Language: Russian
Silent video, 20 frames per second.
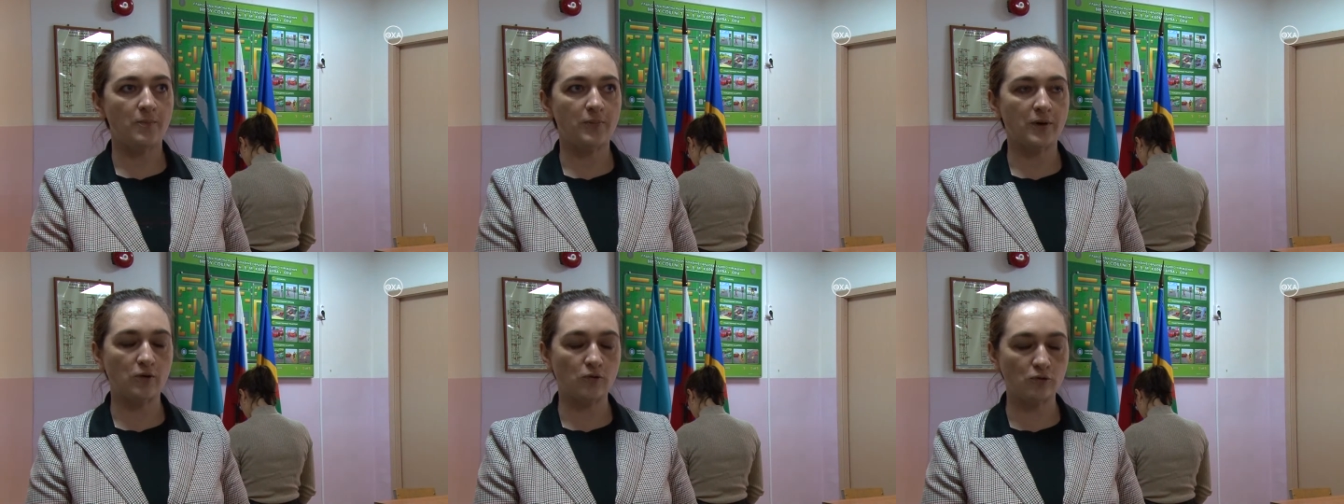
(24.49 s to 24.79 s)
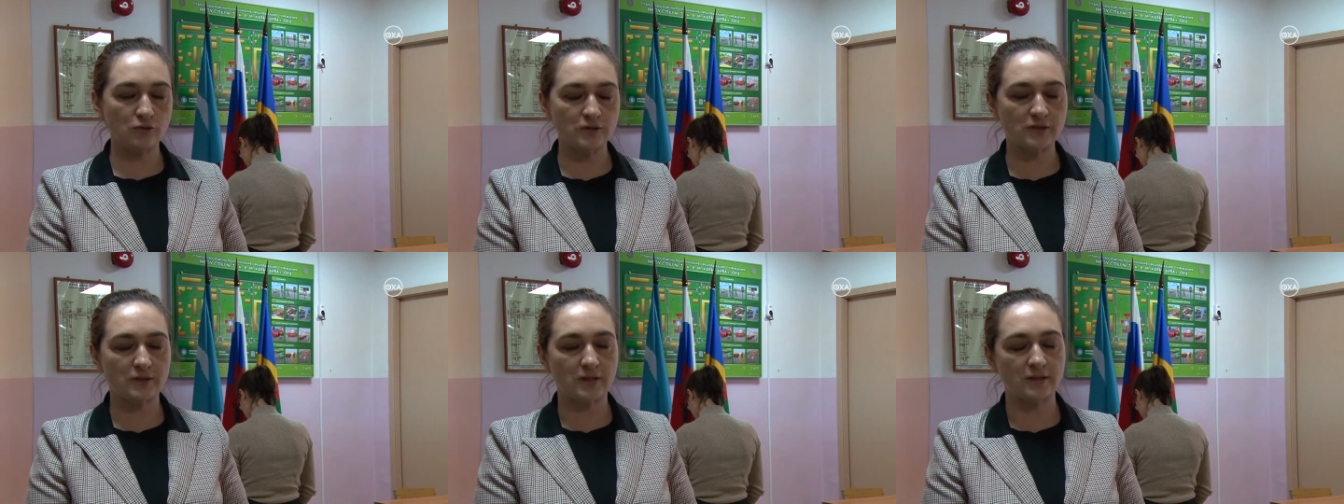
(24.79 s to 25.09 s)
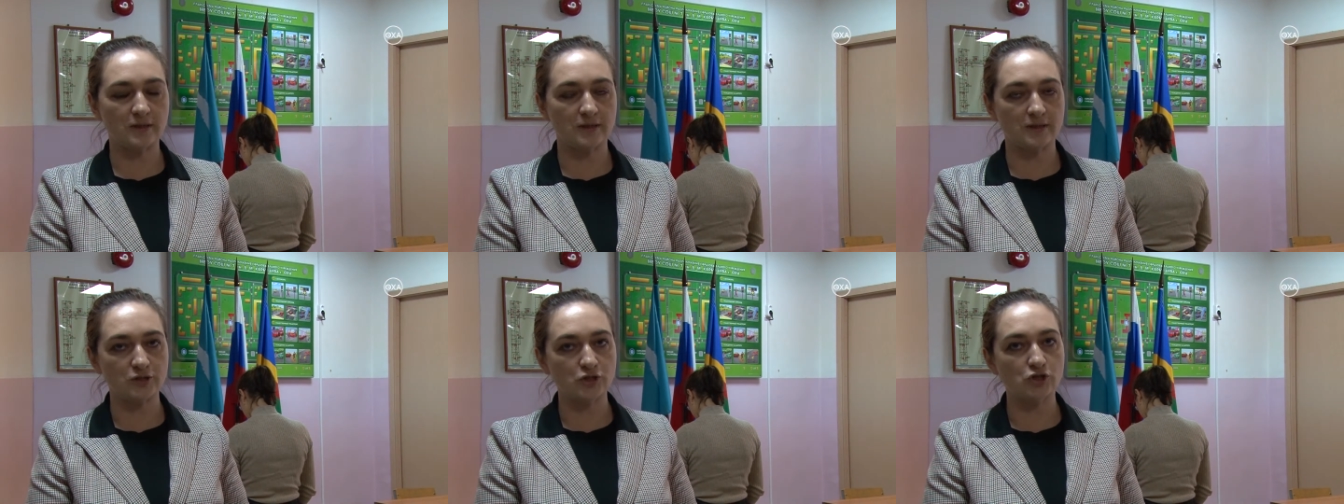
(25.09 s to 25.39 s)
Проходит
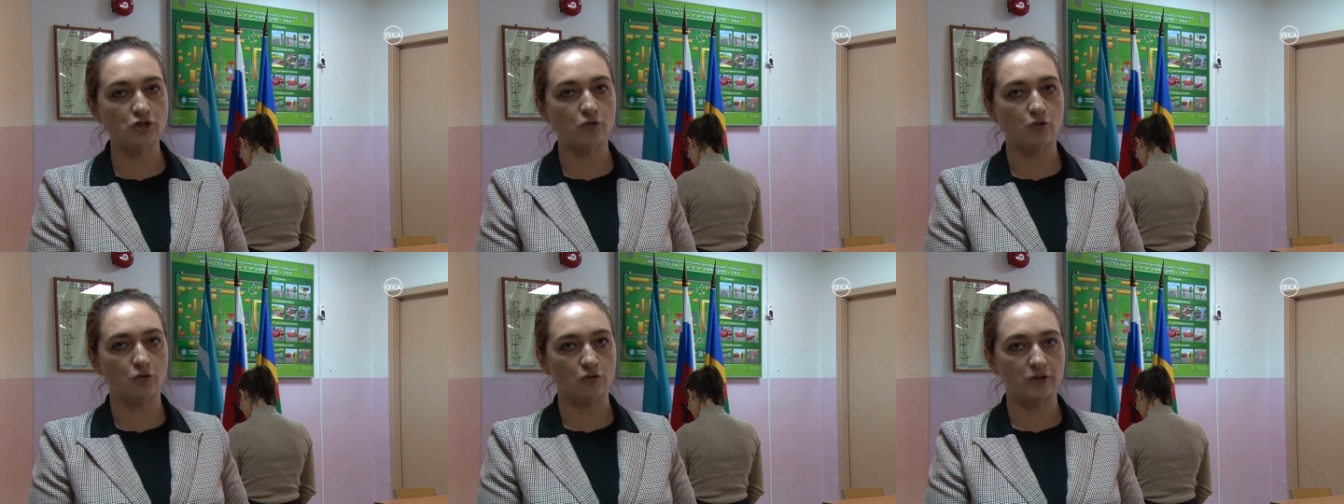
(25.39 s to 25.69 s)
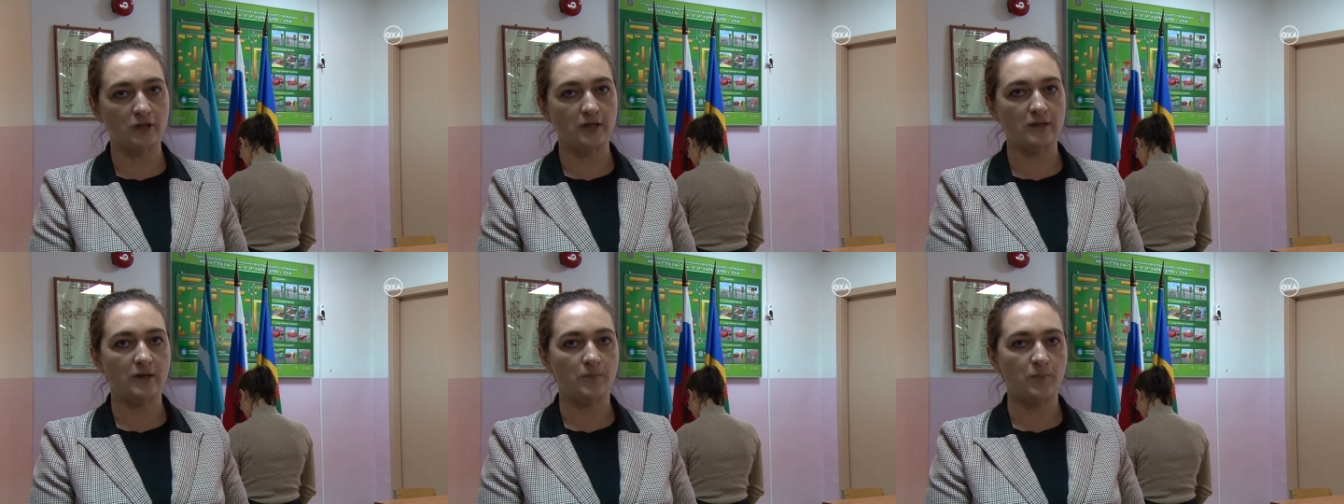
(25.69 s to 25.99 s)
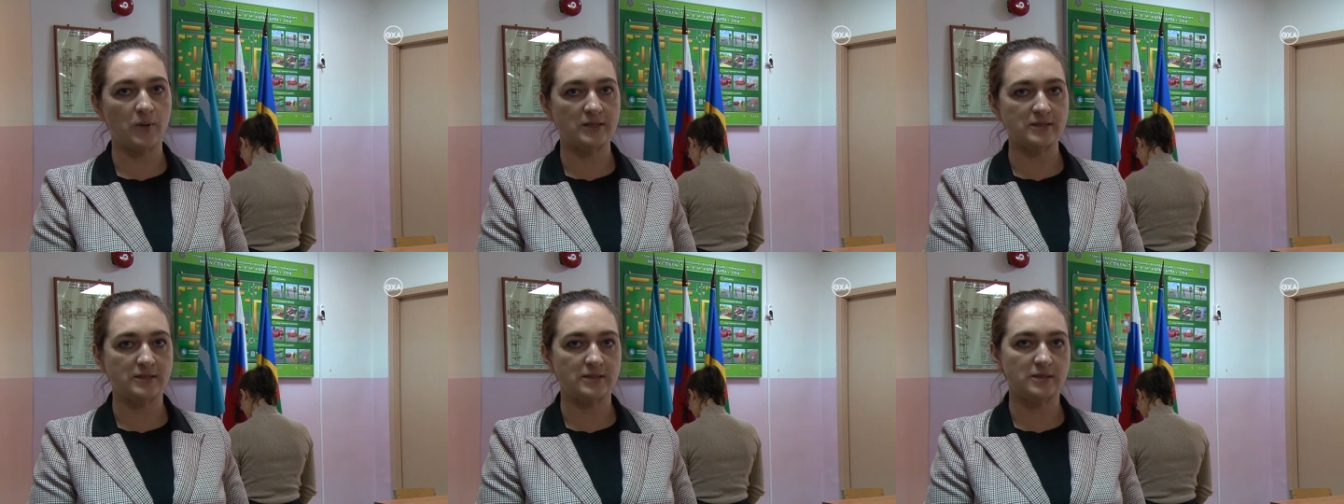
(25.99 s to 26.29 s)
она ежегодно на
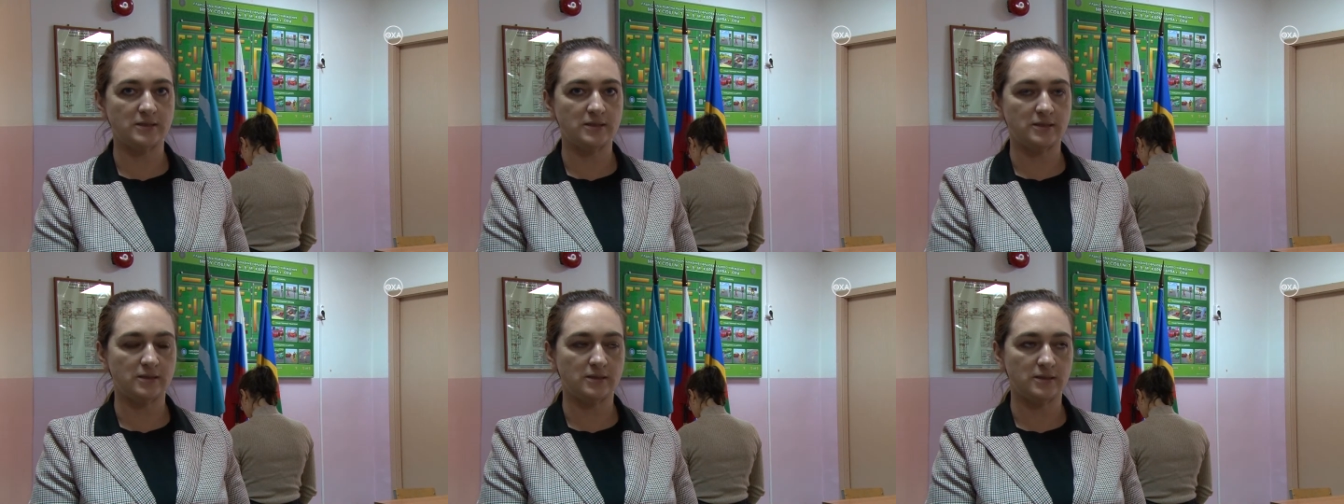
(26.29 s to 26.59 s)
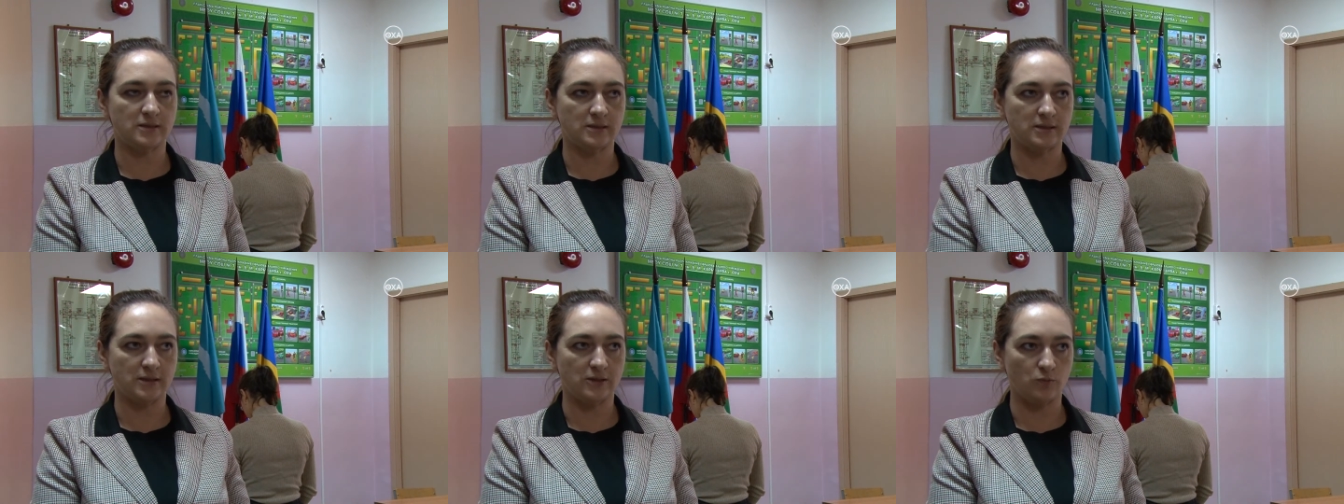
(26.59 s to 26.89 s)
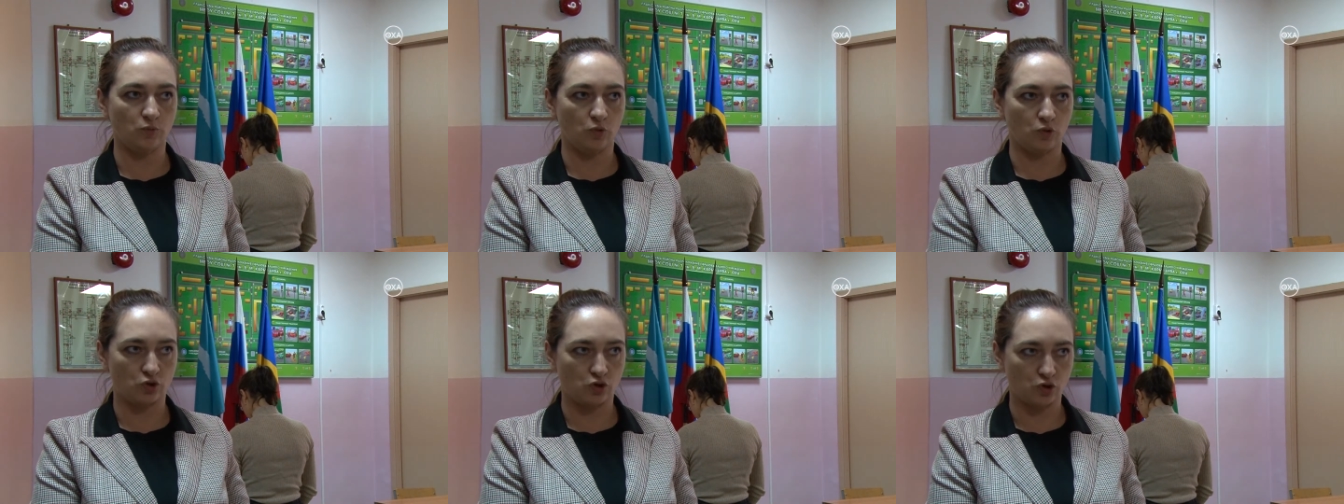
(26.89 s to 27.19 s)
базе
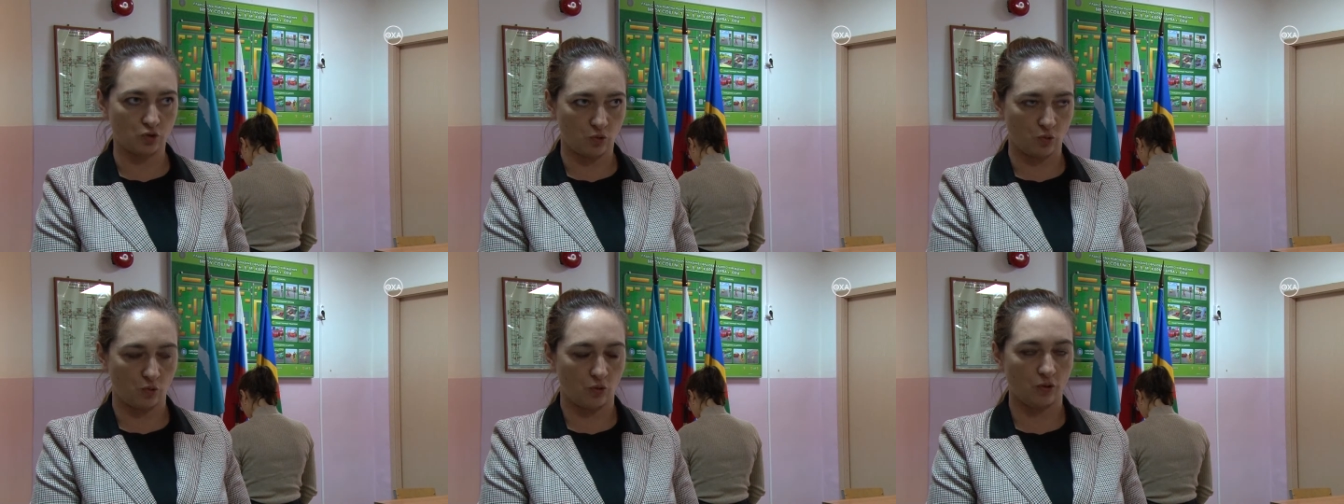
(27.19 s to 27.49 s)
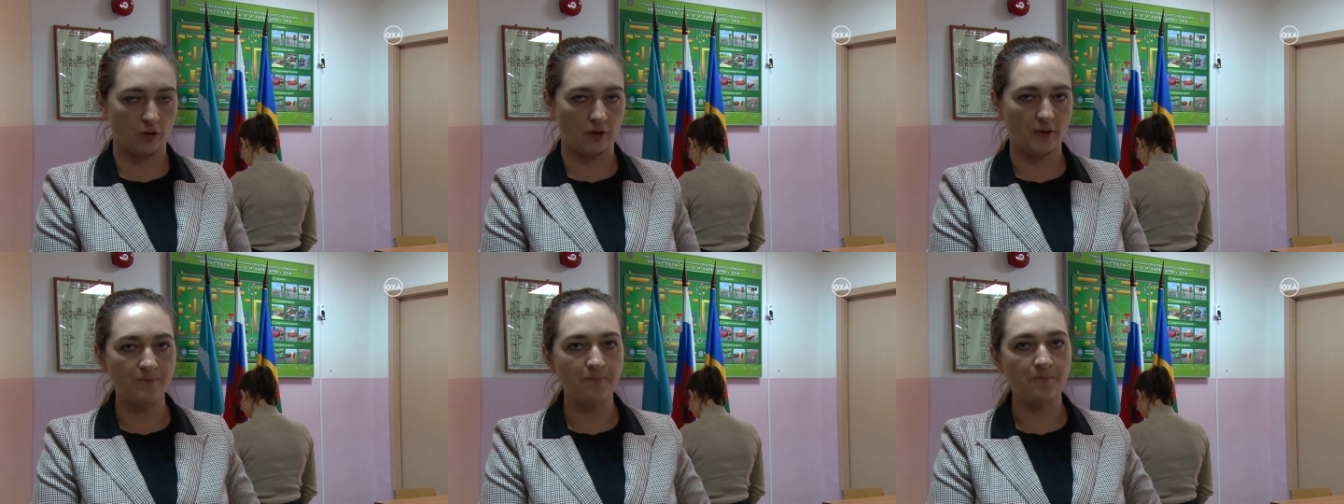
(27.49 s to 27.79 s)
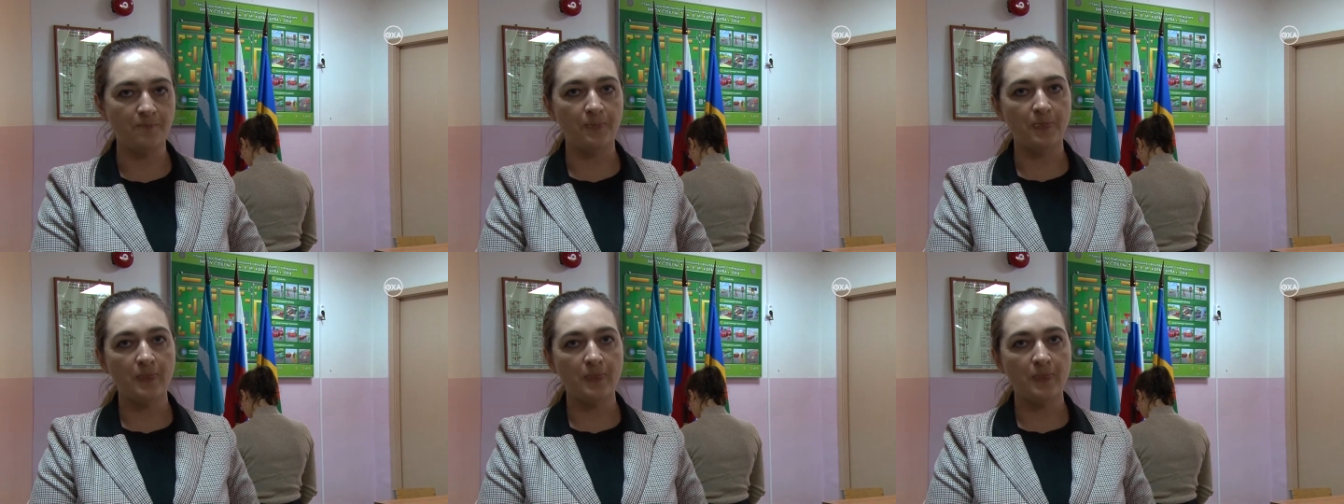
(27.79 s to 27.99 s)
седьмой школы.